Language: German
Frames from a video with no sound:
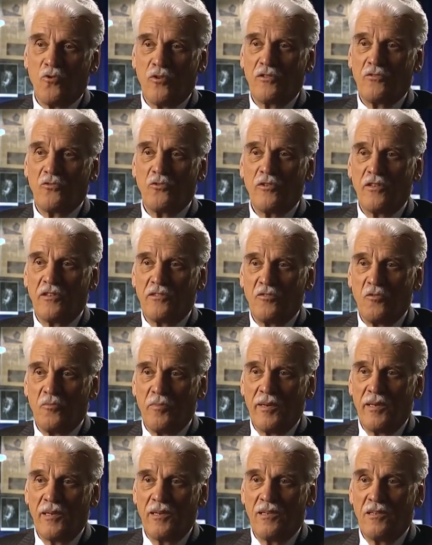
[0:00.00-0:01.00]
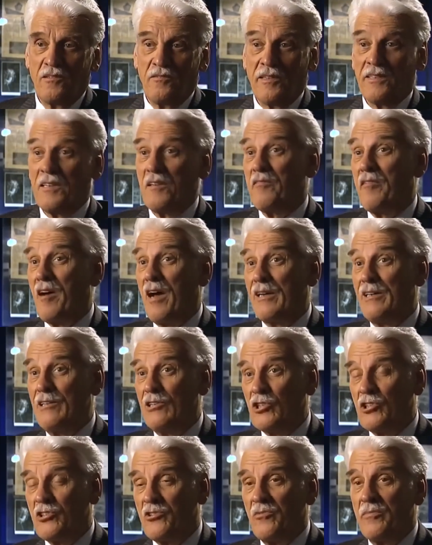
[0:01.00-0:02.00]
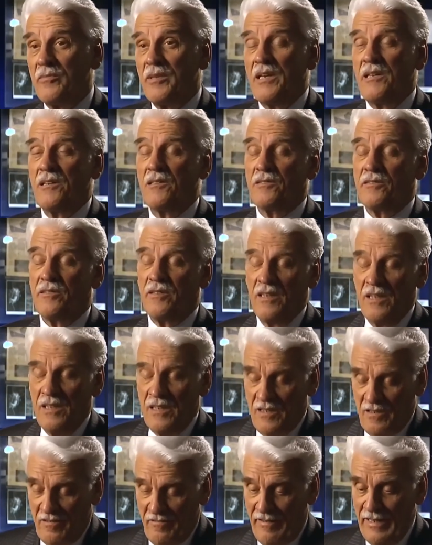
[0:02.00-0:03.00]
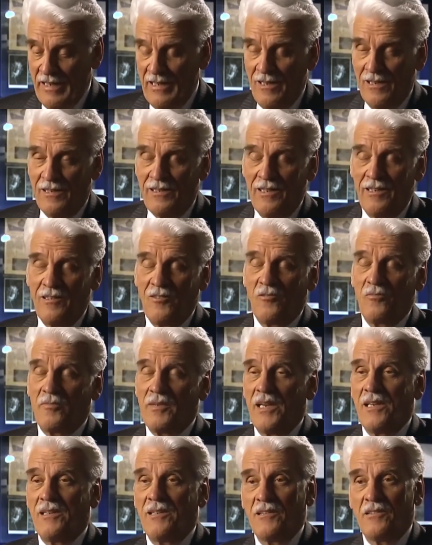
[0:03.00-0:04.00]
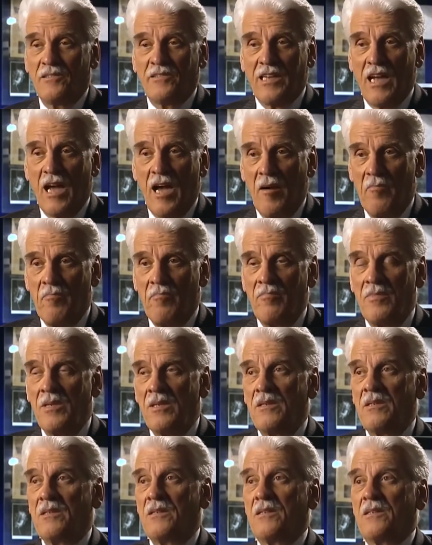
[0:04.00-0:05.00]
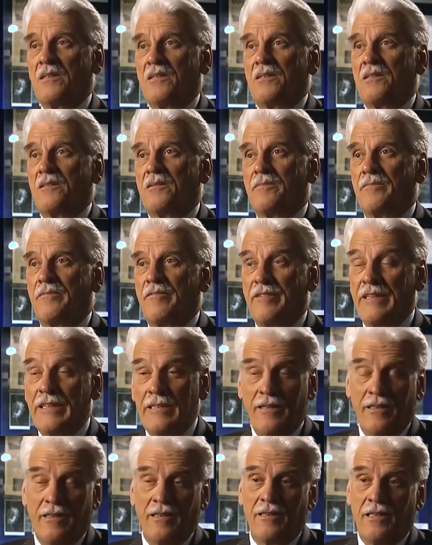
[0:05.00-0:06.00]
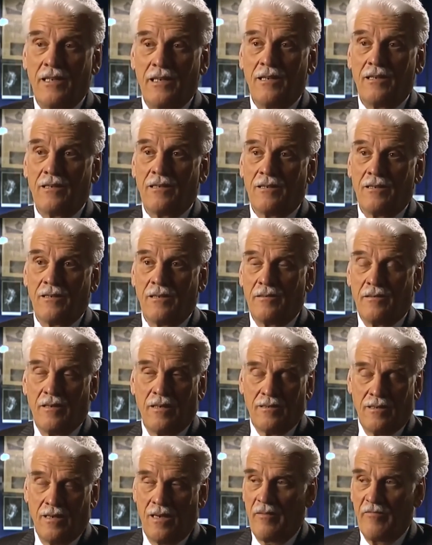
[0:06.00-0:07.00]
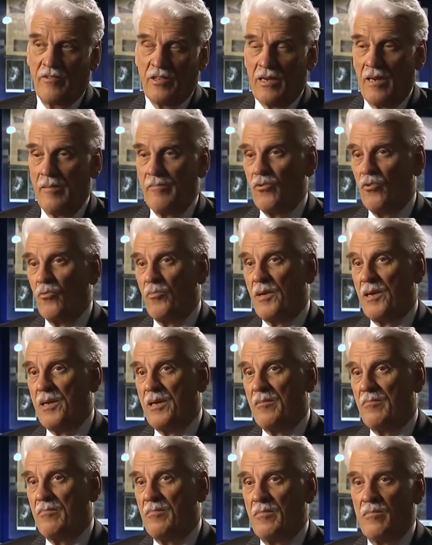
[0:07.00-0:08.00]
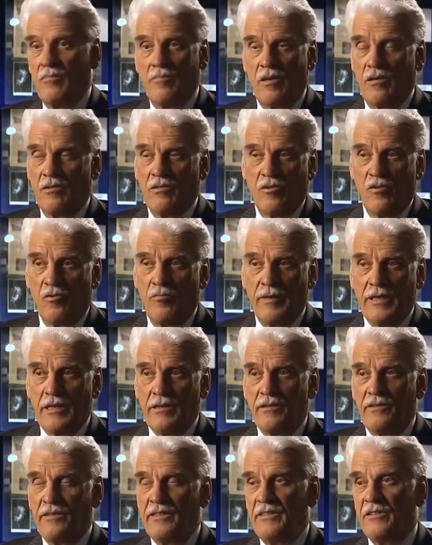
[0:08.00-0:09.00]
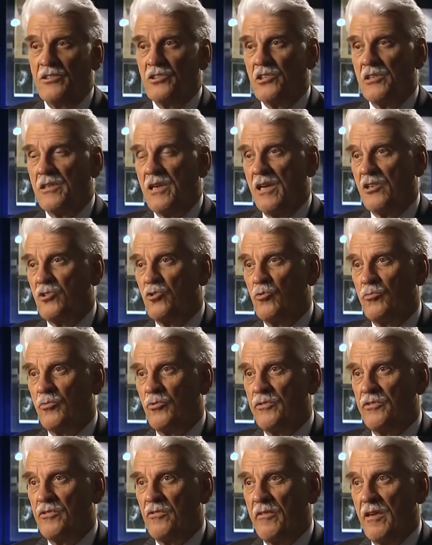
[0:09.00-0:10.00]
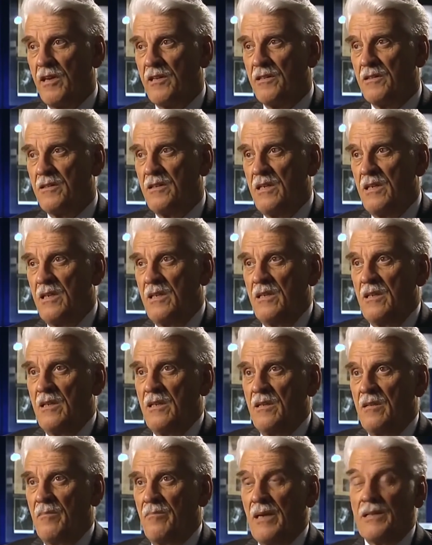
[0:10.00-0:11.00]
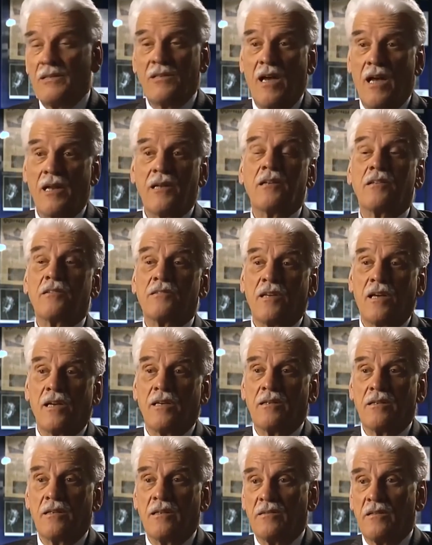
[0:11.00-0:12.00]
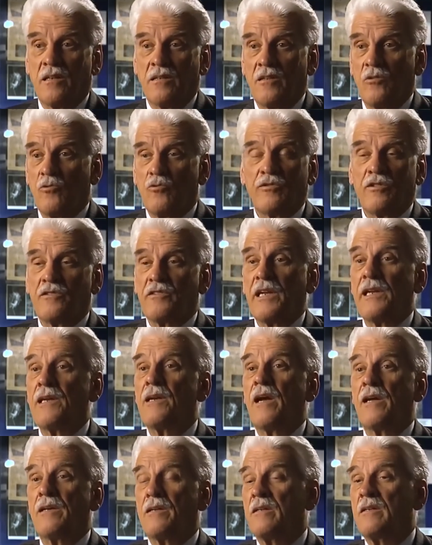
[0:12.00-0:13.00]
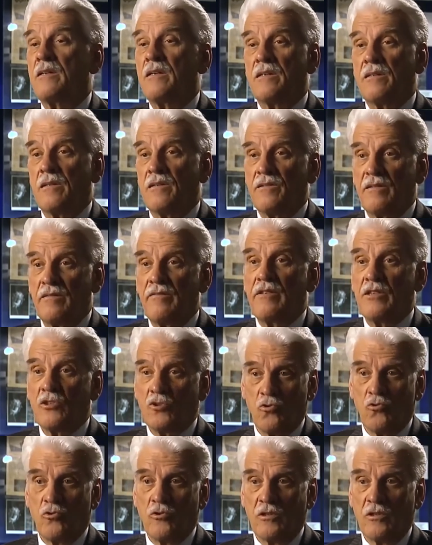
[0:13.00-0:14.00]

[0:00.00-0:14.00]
des Progress unterzubringen. Das wird gefeilscht um jedes Winkelchen, um jedes Gramm. Ähm, wichtige Dinge, äh, da haben wir kein Problem, also auch medizinischer Nachschub und so weiter. Äh, manche andere Sachen, da sagt der Russ, es geht leider nicht, da sind wir